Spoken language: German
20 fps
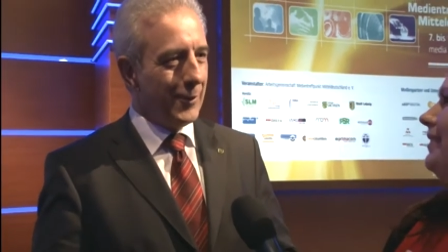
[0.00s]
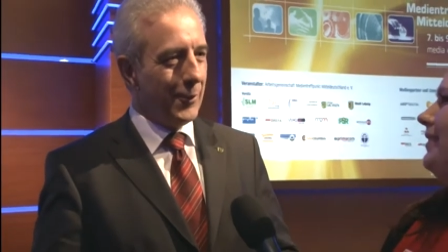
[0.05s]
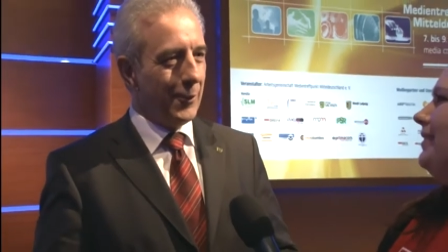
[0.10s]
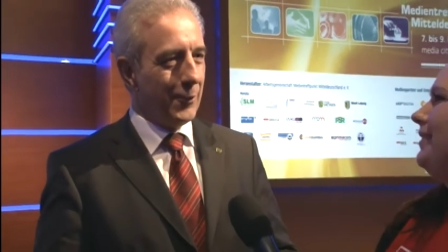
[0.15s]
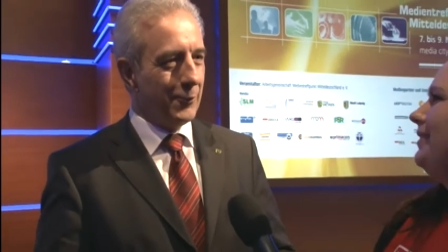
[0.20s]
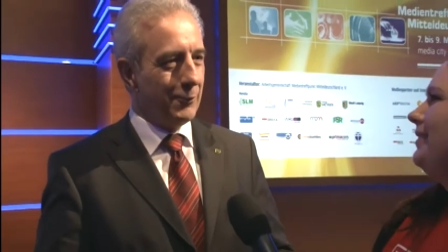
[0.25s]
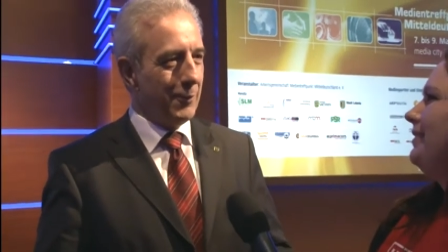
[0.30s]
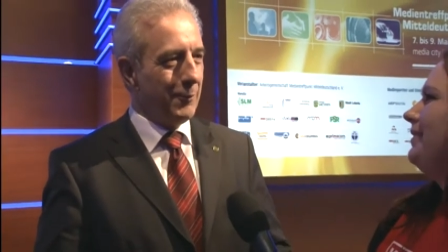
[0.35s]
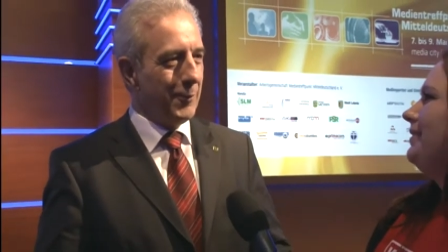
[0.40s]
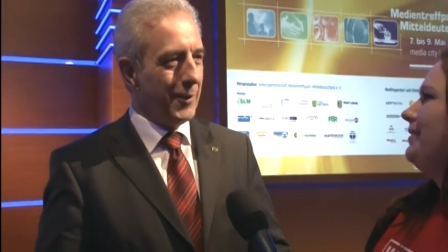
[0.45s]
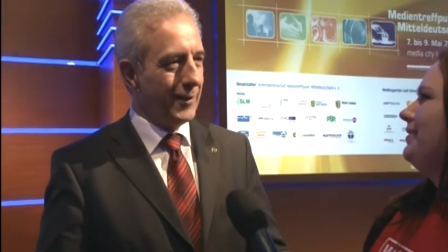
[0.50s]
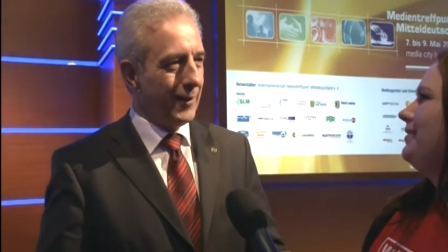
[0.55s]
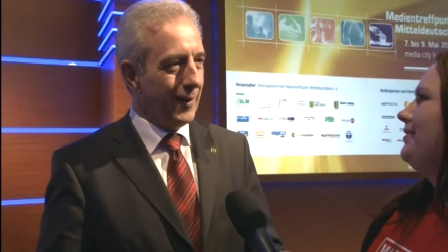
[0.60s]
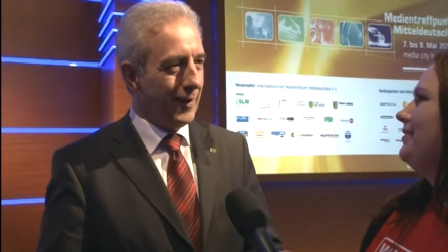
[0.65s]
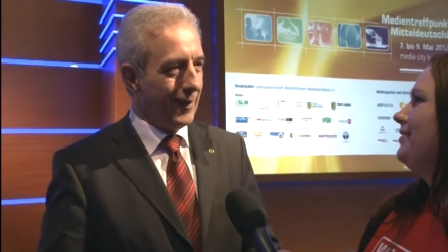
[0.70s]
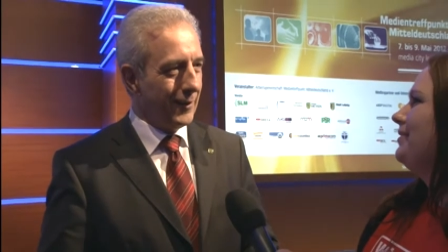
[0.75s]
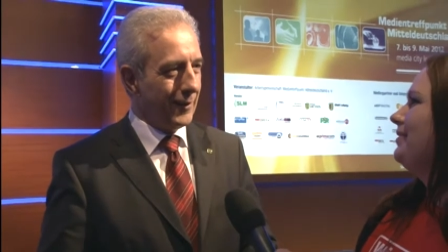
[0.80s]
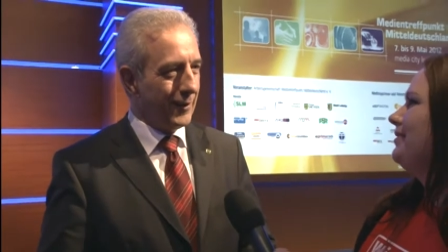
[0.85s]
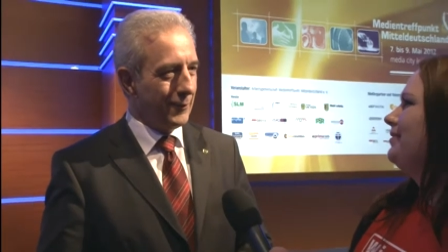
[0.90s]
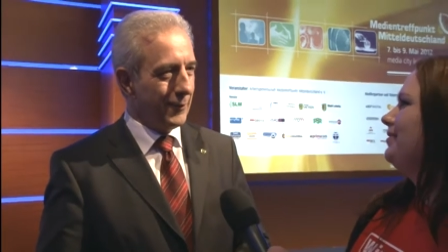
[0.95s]
und wenn man
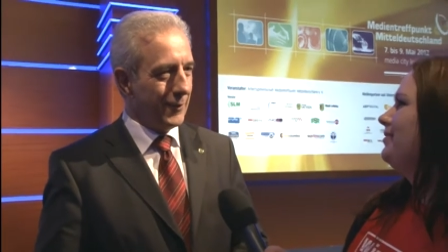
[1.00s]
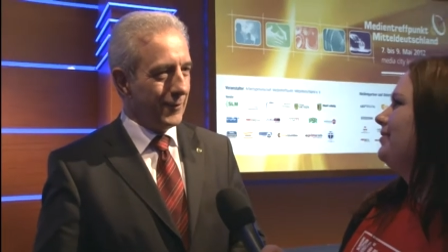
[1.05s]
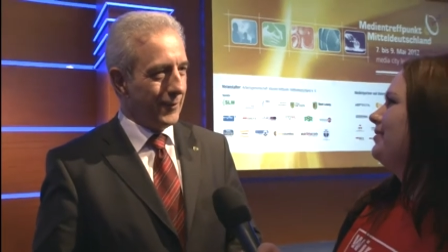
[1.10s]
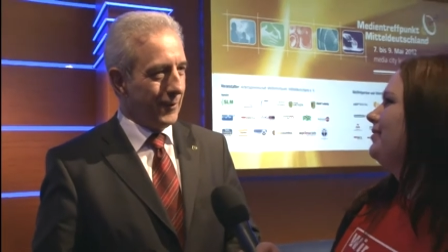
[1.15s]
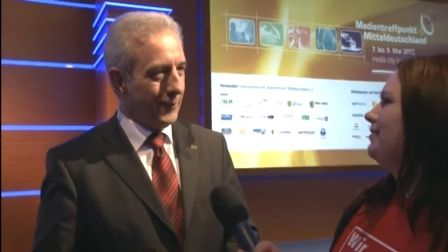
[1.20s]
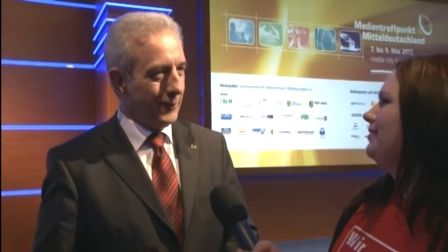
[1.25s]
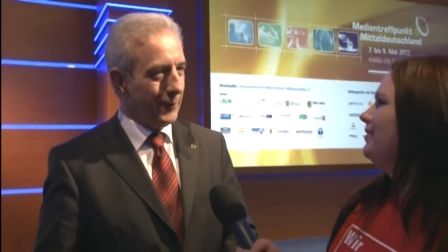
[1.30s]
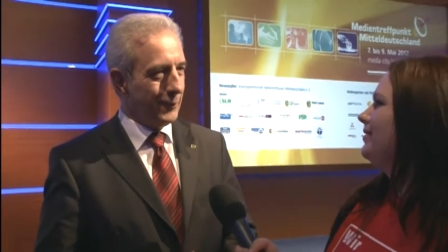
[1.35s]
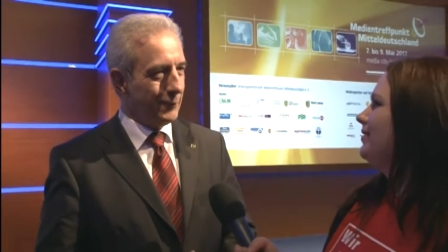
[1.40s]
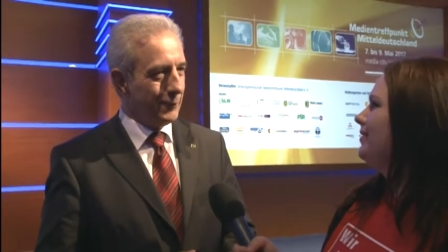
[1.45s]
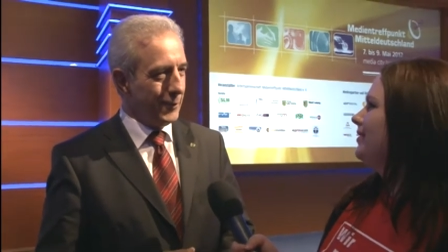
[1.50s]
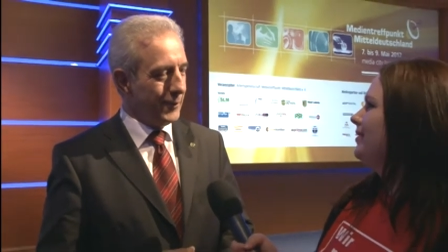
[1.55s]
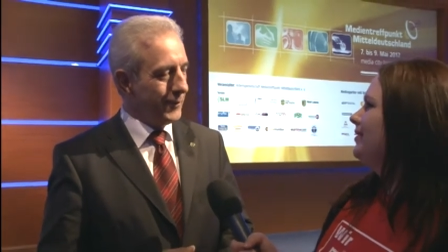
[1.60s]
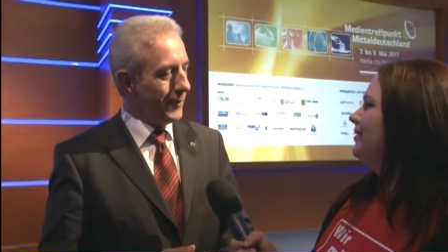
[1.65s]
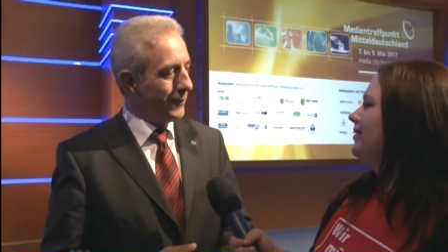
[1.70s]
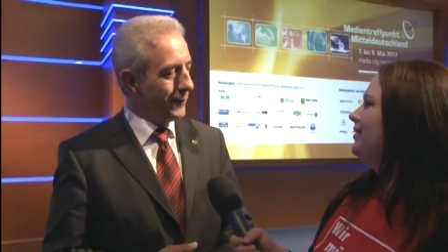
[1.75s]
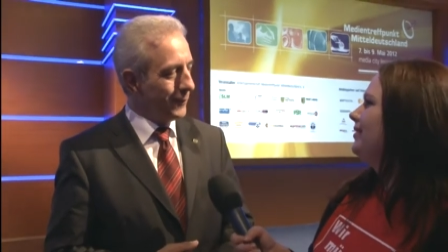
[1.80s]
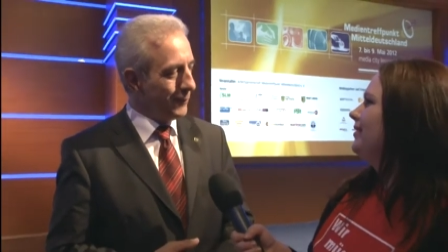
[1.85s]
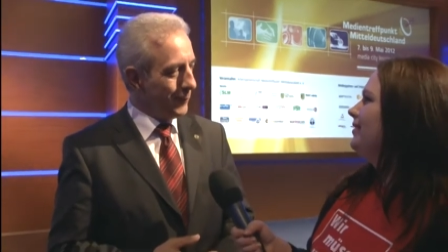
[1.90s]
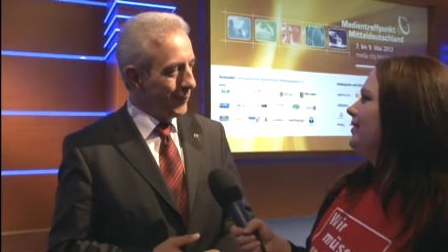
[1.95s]
daran etwas ändern will,
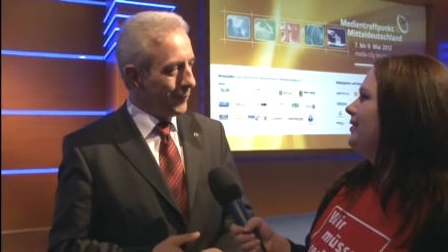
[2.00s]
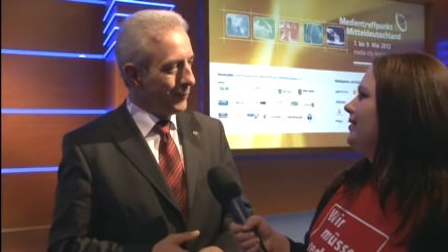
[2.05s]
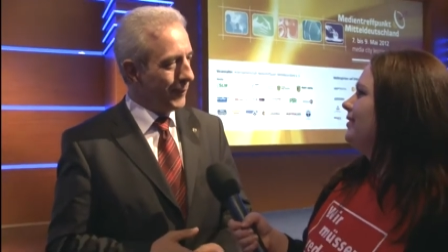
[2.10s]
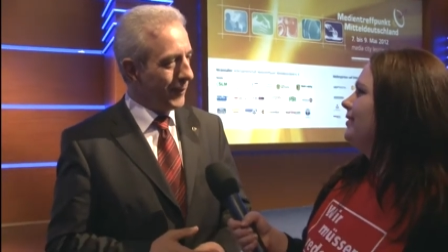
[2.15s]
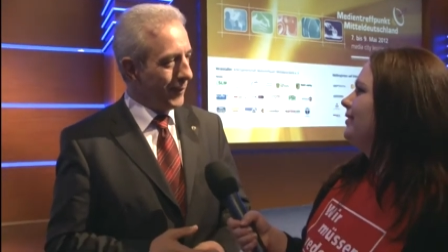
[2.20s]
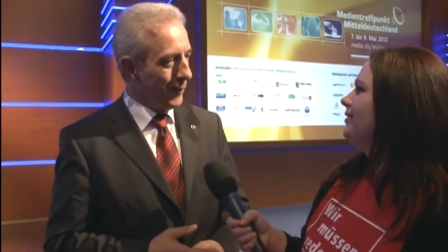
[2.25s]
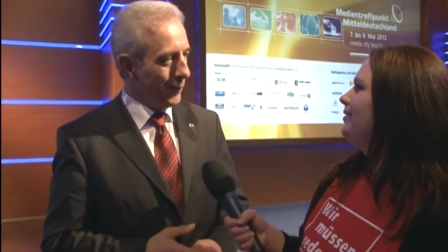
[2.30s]
dann muss man